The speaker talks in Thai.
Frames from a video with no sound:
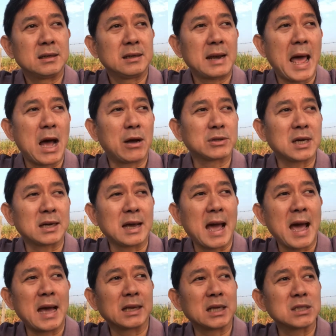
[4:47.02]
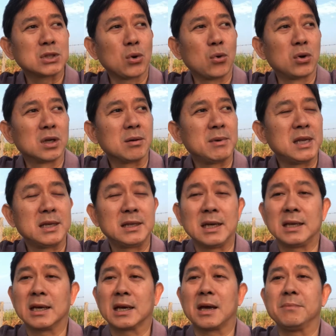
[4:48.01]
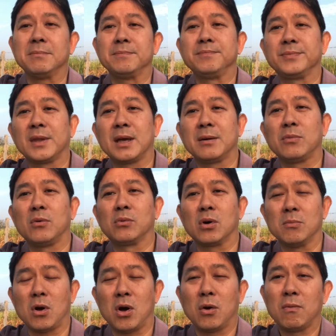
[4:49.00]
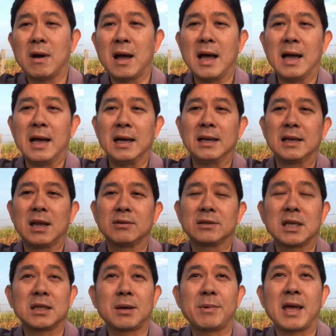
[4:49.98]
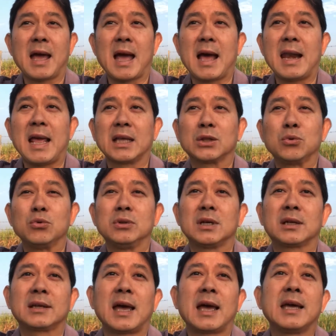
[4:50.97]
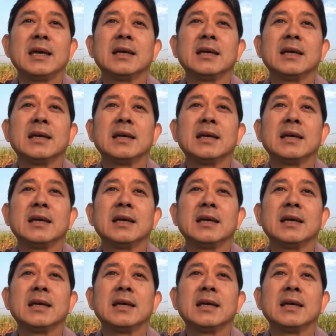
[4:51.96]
ลาออกจากงานกระโจนขึ้นมาเลยเนี่ยนะครับนะผมก็มองว่าแล้วท่านจะไปหาแหล่งทุนจากไหน